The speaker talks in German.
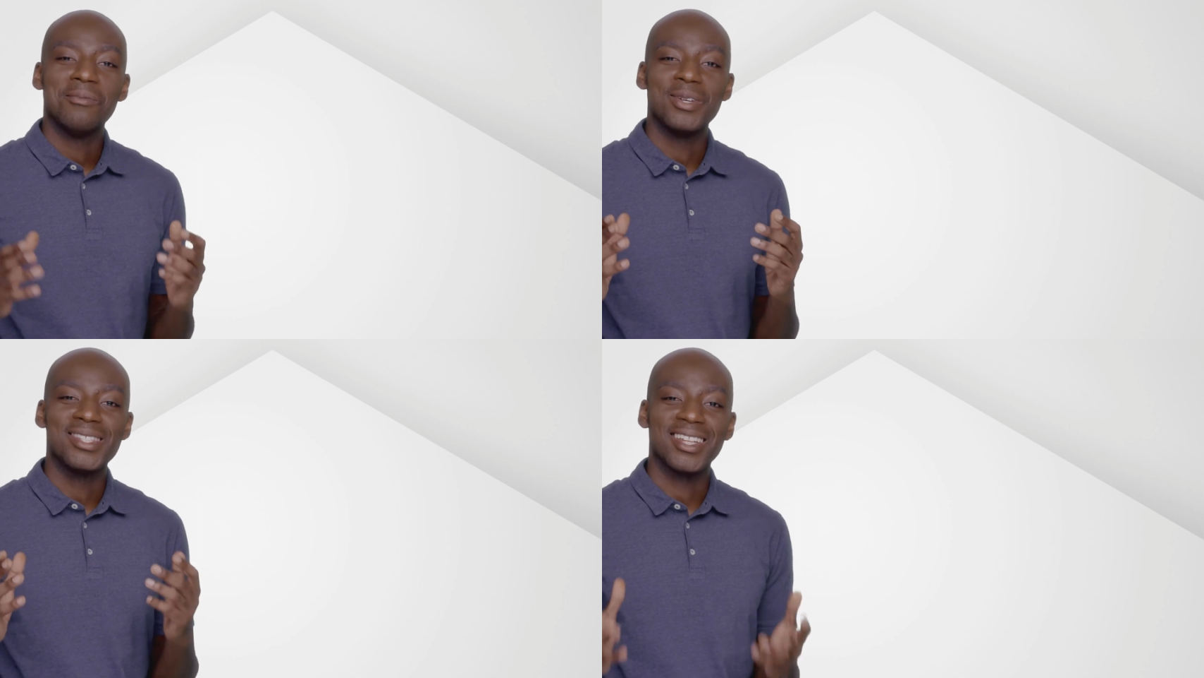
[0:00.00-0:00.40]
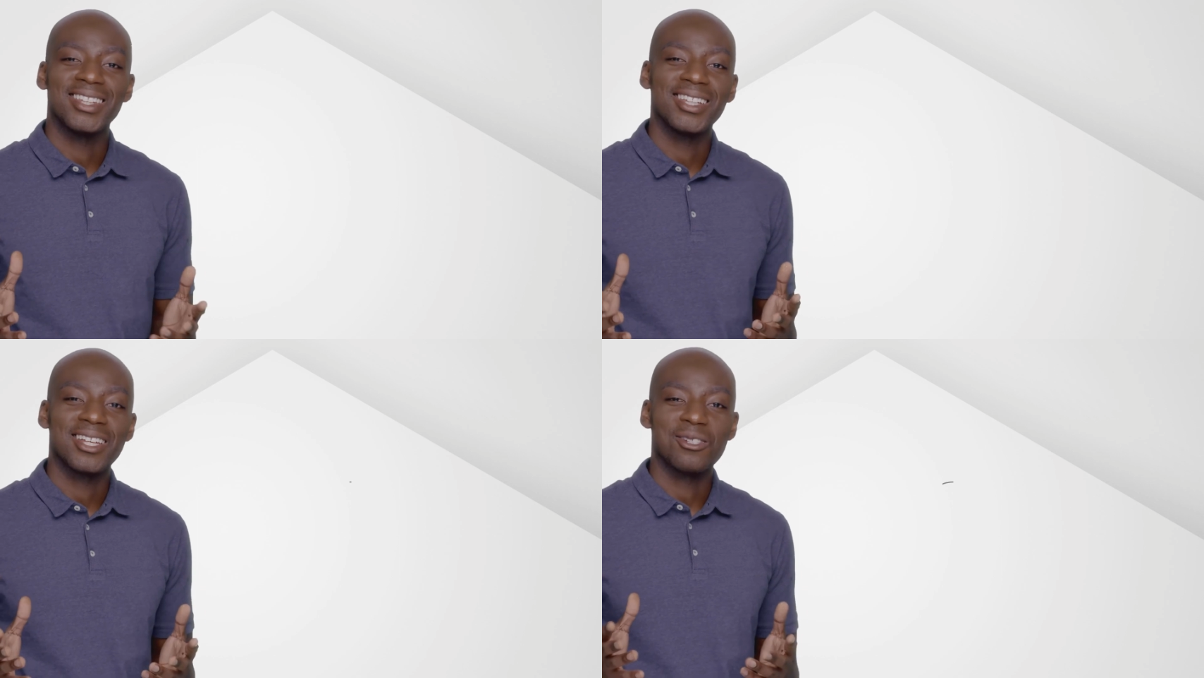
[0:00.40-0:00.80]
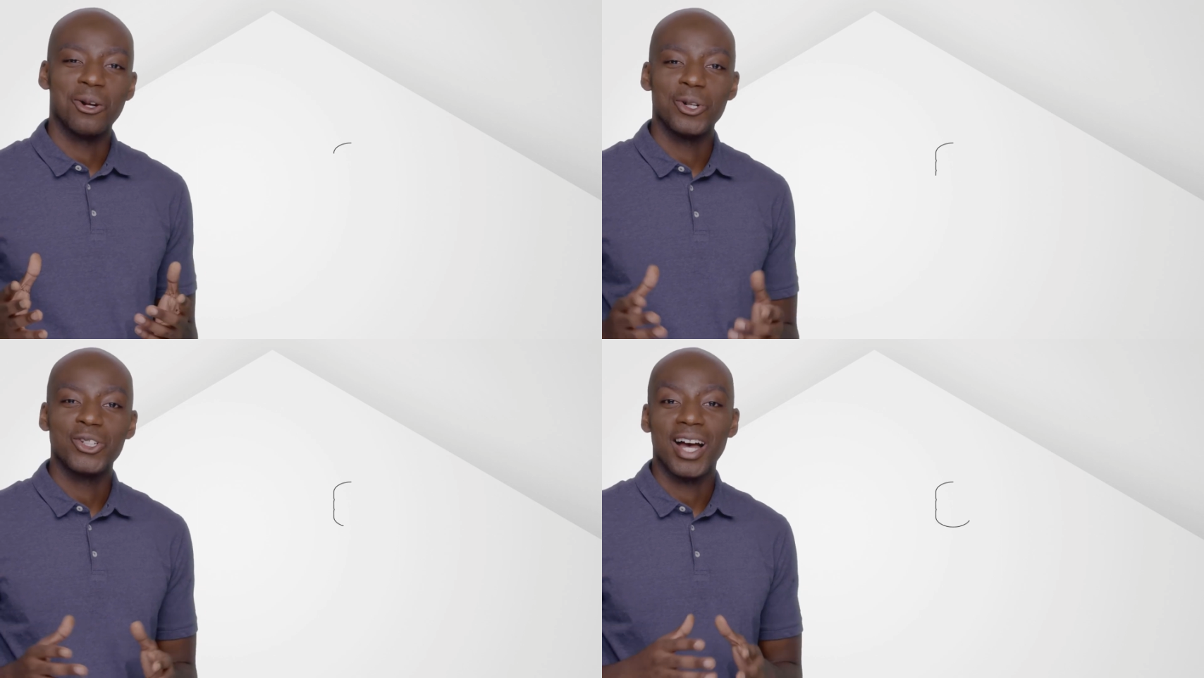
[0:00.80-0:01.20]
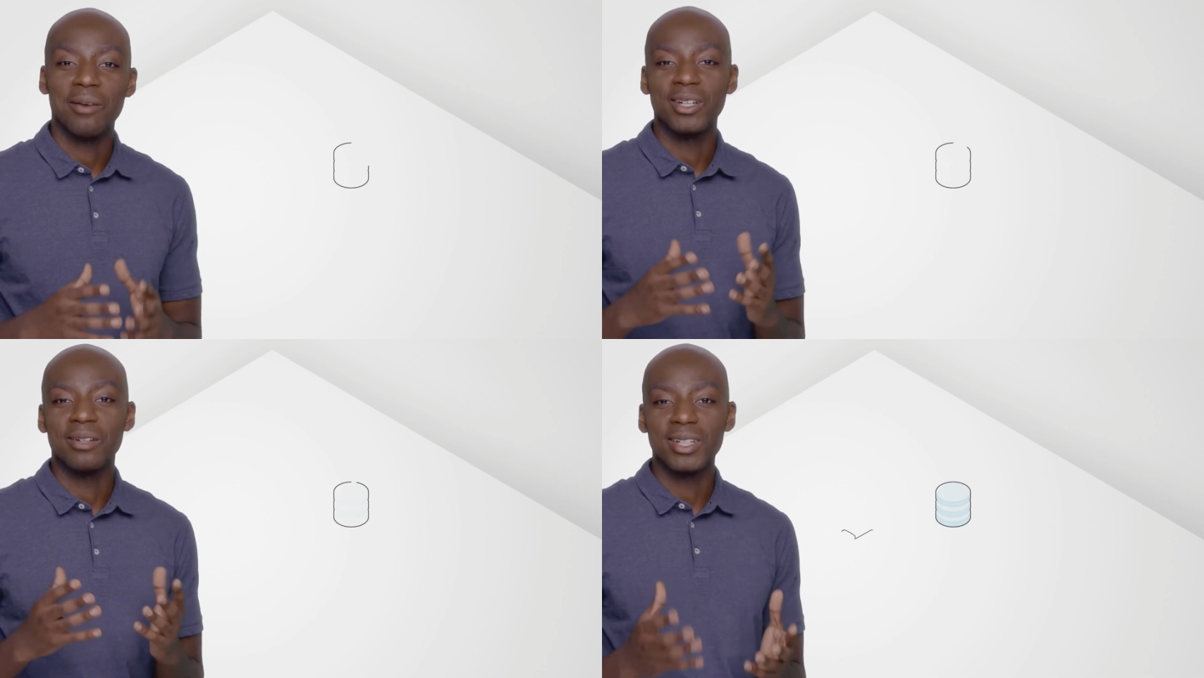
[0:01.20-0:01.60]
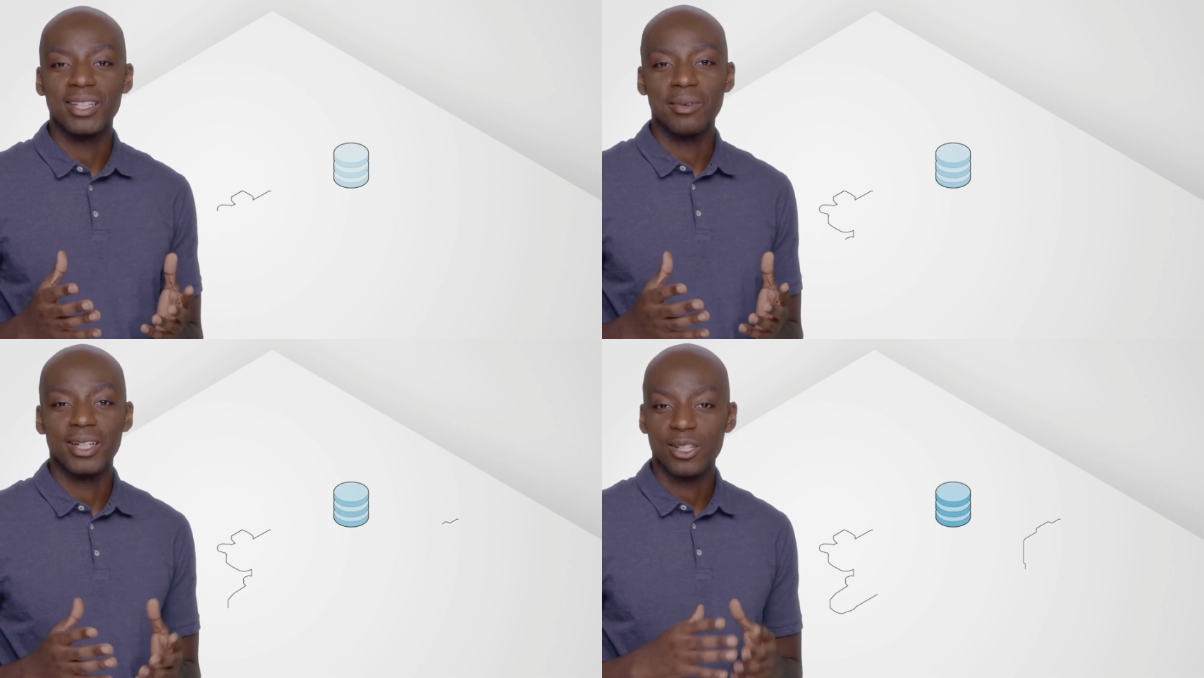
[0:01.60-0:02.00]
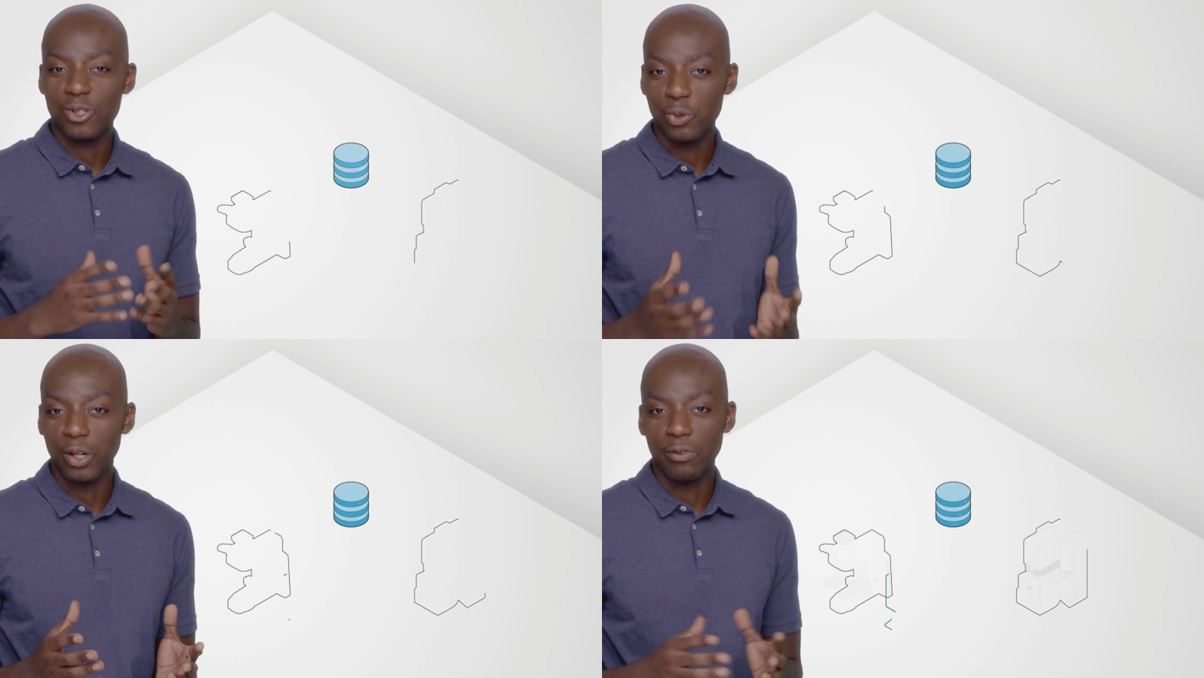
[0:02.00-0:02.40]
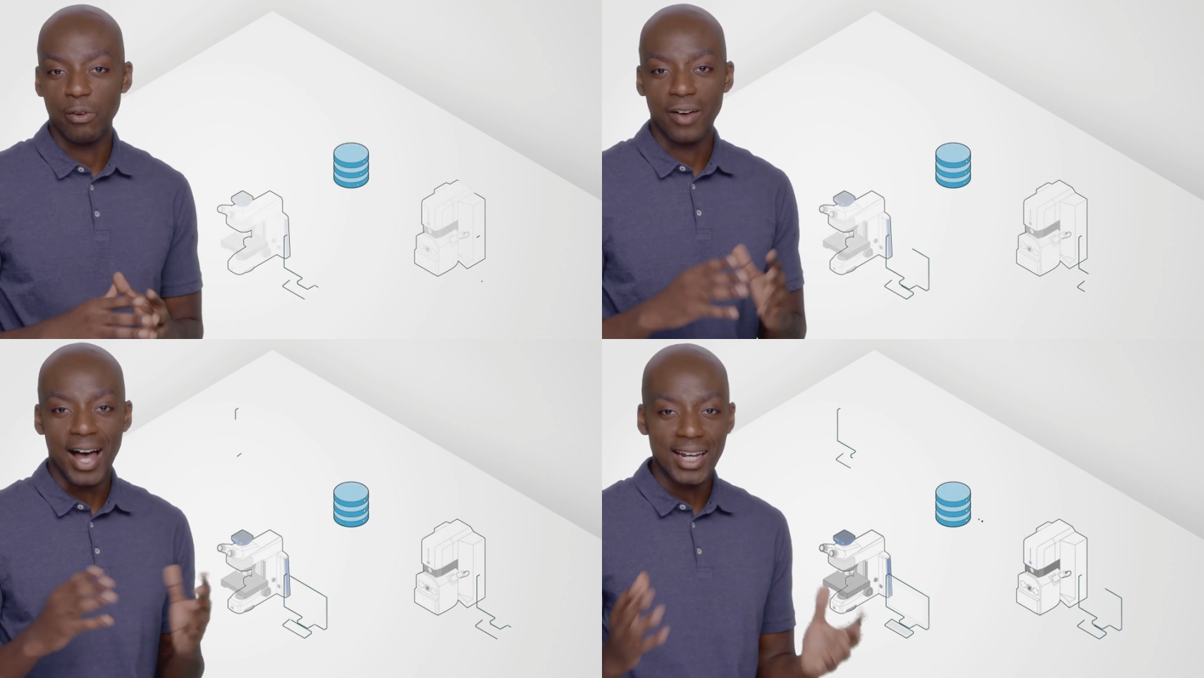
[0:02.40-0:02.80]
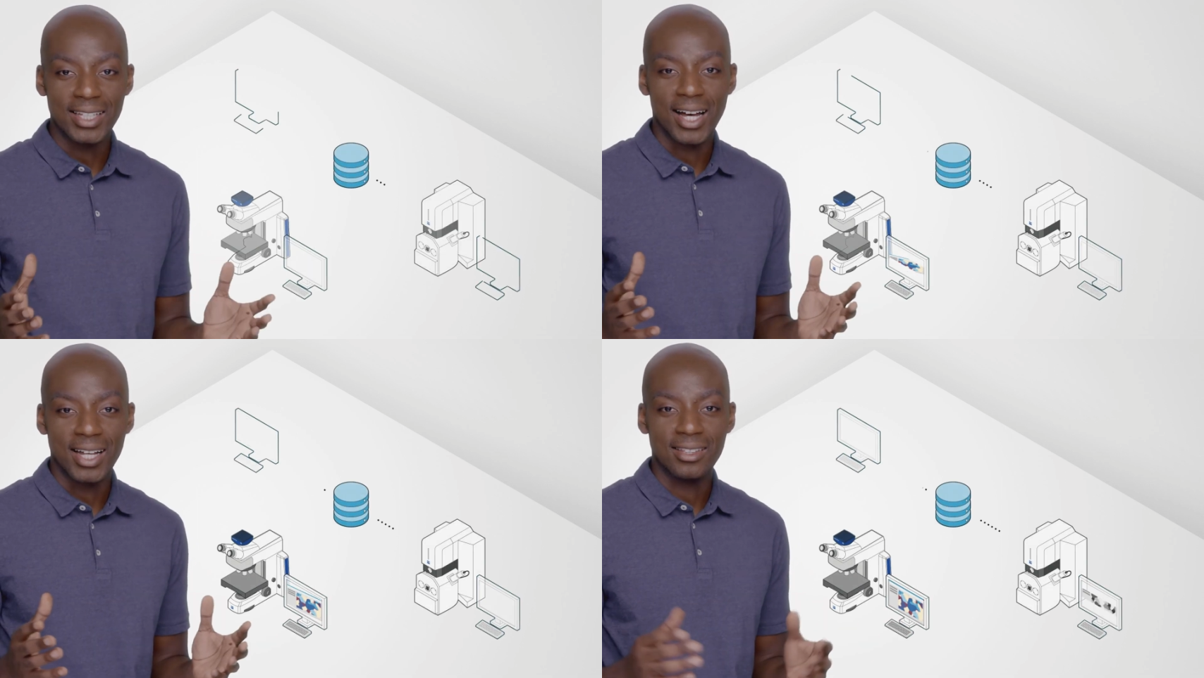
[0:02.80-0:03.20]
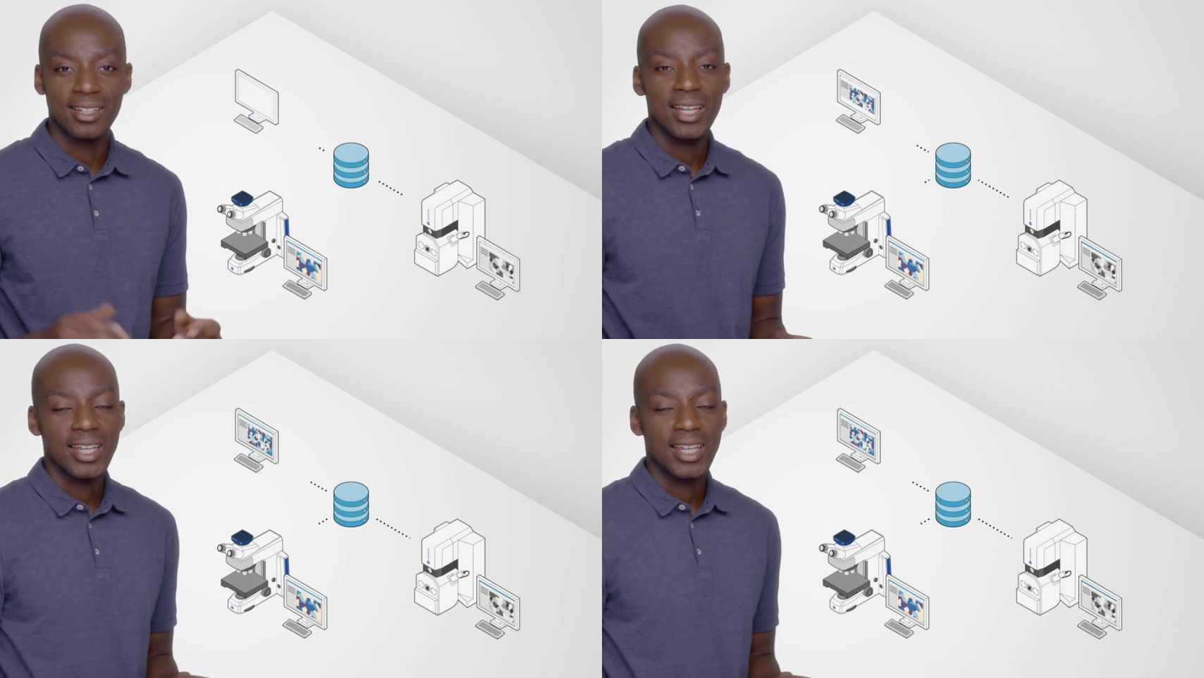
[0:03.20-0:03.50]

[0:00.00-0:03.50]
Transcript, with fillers: Mit Zen Data Storage haben Ihre Mitarbeiter Zugriff auf alle Daten,